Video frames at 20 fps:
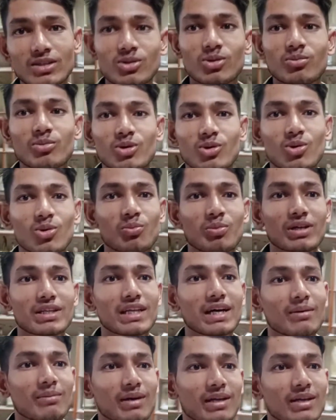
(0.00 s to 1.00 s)
जो मेरे को
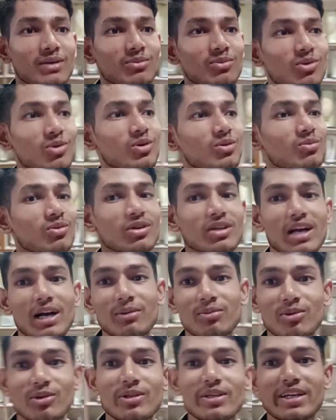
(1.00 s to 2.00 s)
पता है मैंने वही वही
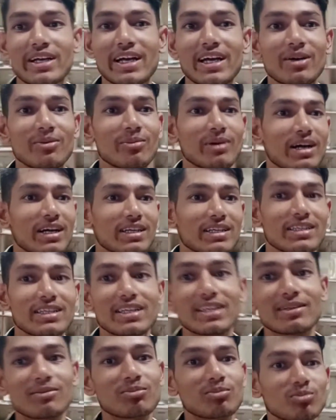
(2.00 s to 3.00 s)
आपको दिखाया बाकी
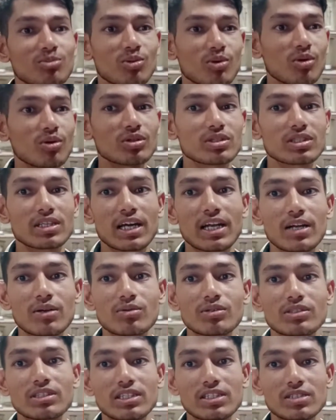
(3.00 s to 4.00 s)
ये बहुत सारा
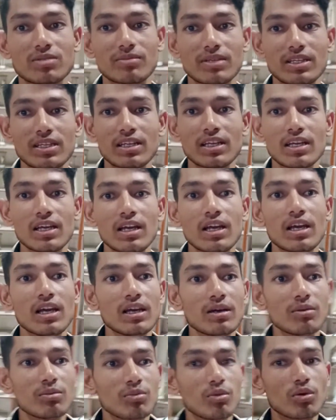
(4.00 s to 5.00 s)
कुछ है इसमें
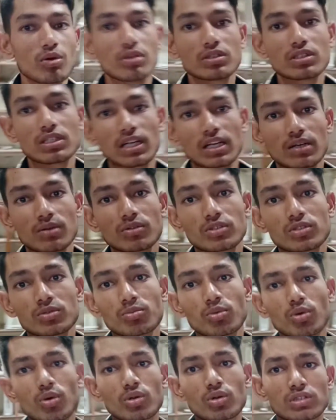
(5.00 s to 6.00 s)
बहुत सारा कुछ
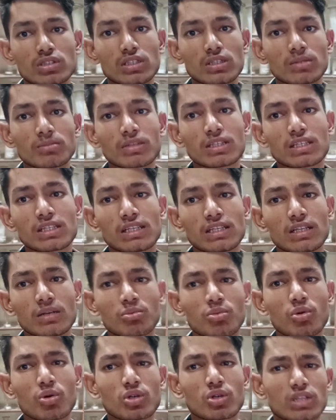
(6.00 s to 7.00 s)
बहुत सी
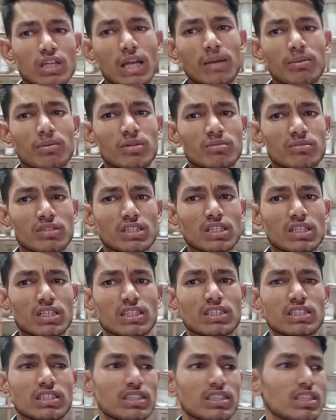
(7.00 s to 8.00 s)
मछलियाँ बहुत टाइप की
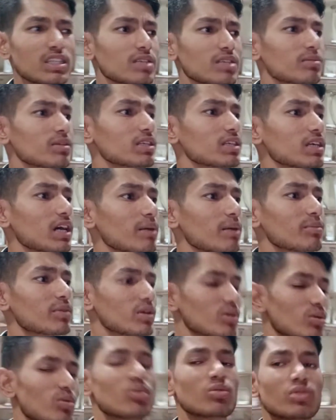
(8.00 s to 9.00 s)
मछलियाँ जितनी भी आप
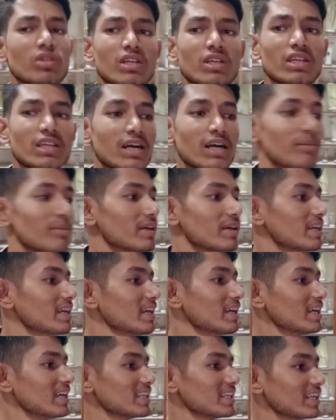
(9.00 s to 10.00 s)
देखो उतनी कम है
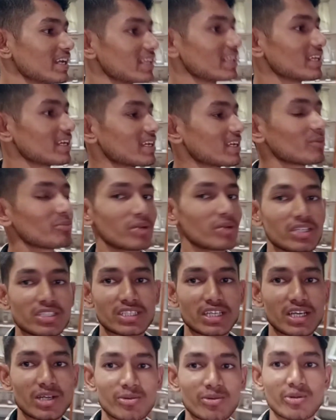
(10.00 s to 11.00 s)
देख देख के
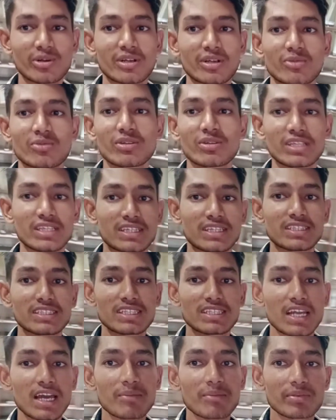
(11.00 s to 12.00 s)
परेशान हो गए हूँ कितनी
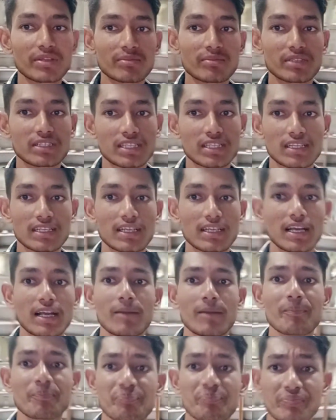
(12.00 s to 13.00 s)
टाइप की मछलियाँ
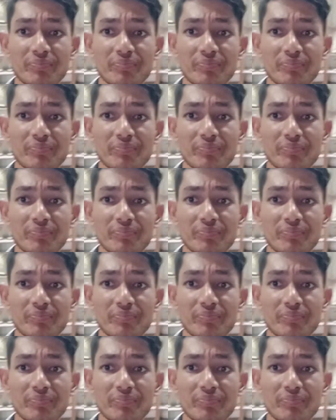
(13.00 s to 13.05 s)
हैं